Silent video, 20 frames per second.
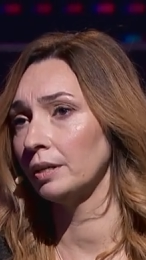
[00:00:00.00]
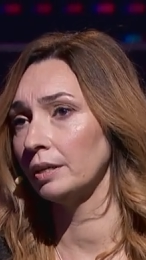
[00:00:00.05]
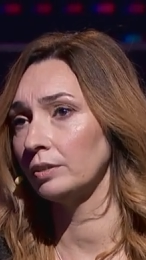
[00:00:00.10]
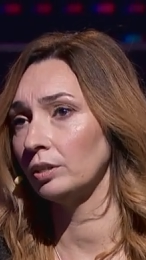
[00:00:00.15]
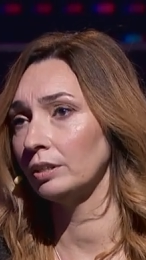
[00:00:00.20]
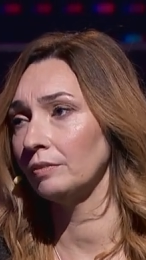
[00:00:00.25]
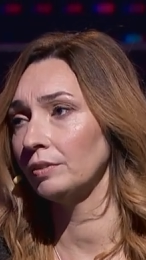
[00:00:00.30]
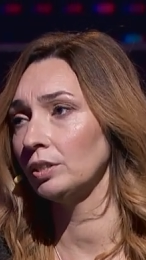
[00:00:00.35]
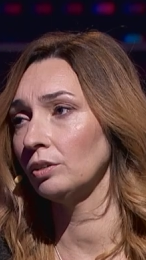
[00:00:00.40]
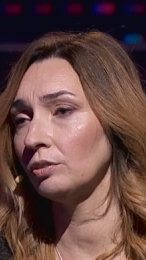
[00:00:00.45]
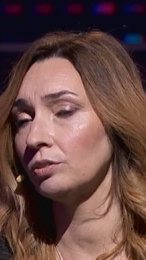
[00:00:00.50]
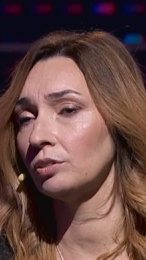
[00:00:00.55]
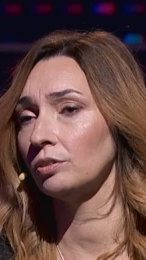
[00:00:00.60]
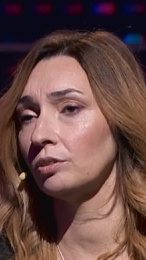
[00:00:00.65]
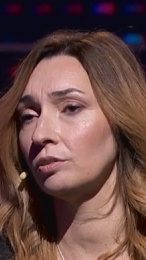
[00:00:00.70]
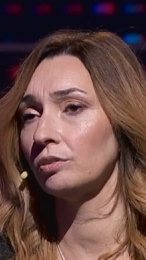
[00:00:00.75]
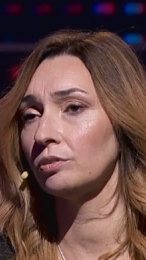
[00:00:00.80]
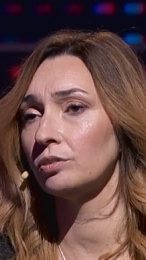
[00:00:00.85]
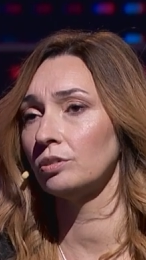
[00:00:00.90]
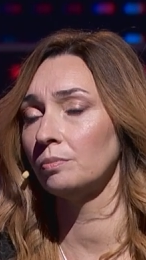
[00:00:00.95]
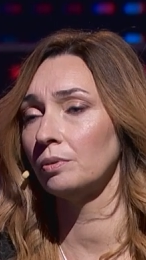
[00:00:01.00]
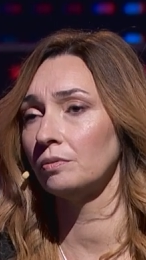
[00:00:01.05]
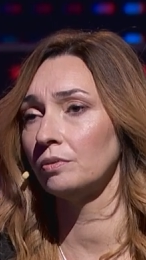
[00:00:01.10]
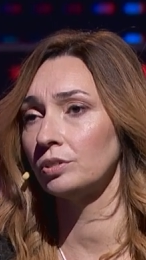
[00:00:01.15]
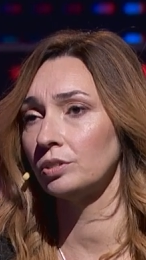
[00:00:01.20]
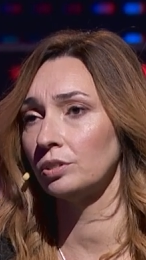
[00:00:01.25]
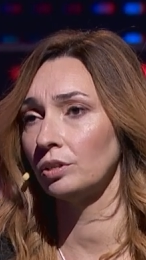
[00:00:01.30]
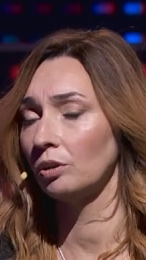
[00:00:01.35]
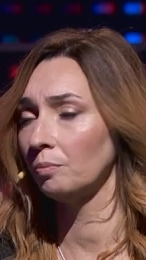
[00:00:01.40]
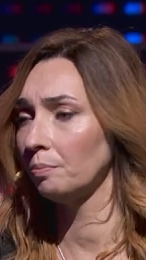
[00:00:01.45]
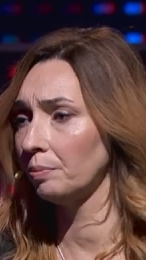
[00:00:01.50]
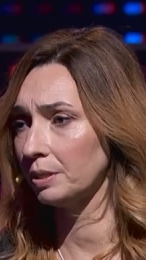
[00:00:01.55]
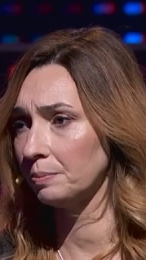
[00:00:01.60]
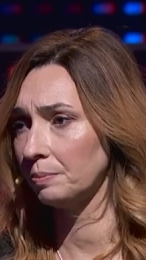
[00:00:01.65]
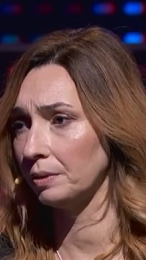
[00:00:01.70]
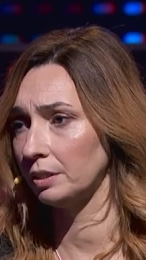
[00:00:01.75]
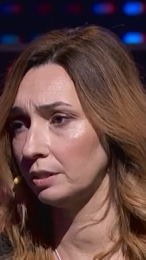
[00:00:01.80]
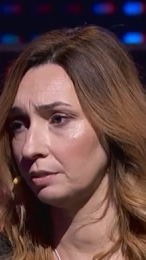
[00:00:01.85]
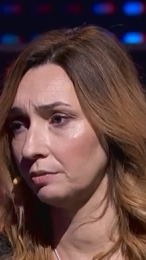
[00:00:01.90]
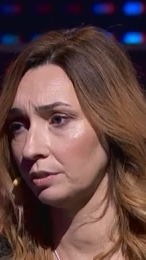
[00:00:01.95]
to nawet nie chodzi o osobowość, tylko
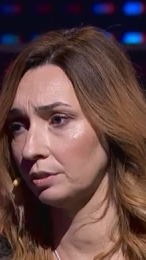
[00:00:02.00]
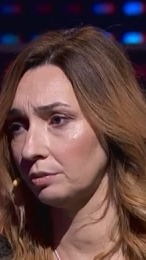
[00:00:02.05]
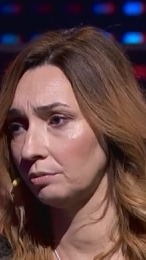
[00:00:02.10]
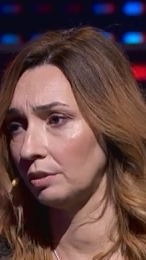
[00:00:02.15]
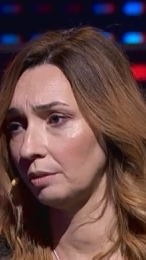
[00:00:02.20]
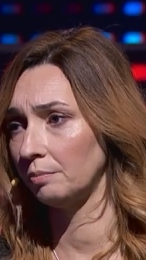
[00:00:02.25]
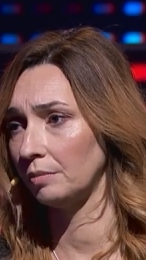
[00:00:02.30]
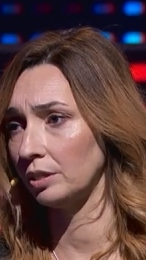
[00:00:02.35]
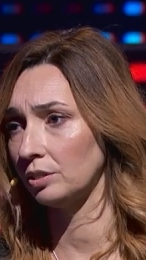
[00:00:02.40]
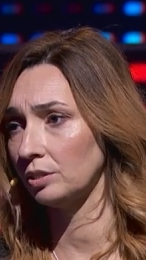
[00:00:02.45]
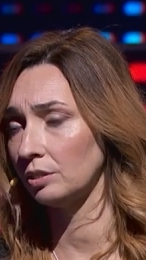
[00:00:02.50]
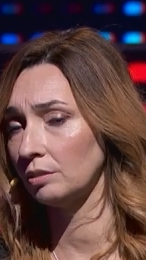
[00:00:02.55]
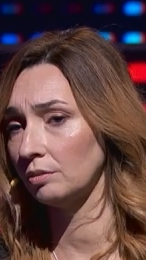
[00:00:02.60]
perspektywy, które masz.